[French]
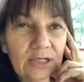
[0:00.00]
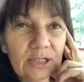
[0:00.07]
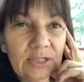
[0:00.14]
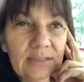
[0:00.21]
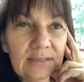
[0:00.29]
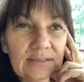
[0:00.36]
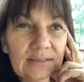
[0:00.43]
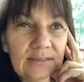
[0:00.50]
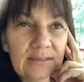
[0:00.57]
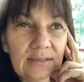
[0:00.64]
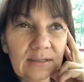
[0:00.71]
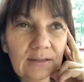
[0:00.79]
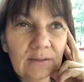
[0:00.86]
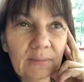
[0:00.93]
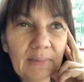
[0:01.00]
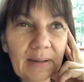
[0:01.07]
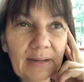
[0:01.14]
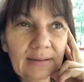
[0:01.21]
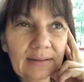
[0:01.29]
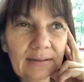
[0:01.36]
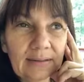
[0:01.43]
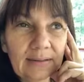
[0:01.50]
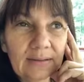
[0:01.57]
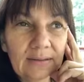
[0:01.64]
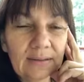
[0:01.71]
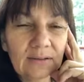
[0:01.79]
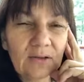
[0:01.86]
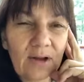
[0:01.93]
J'ai décidé de parler
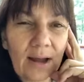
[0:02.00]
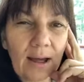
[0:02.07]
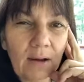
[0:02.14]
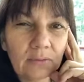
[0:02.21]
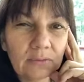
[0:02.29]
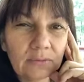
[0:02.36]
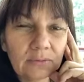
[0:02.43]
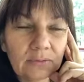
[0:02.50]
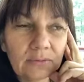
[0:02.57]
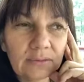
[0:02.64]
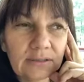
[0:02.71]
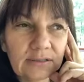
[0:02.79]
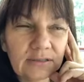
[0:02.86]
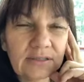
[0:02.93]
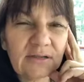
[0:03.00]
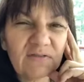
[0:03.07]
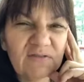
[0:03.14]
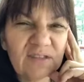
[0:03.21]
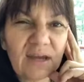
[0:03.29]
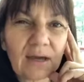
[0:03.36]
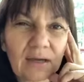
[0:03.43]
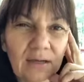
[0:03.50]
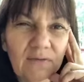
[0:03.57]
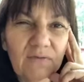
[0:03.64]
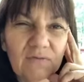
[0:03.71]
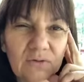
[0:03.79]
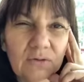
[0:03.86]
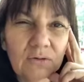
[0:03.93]
de la honte. Est-ce que ça vous arrive,
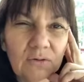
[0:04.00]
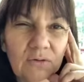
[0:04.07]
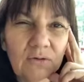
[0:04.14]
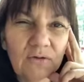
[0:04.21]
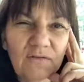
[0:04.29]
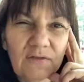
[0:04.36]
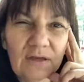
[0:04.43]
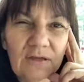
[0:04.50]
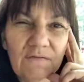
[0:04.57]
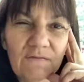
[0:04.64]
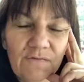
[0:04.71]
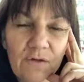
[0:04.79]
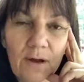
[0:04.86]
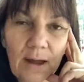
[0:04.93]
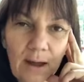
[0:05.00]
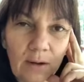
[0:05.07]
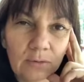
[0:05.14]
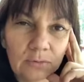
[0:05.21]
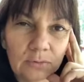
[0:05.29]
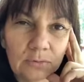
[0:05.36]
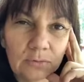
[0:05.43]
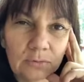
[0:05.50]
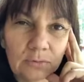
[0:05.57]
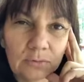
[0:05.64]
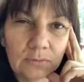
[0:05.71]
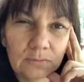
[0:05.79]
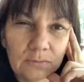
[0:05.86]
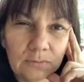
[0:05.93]
vous autres, de vivre de la honte?
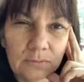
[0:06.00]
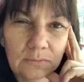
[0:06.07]
Hmm?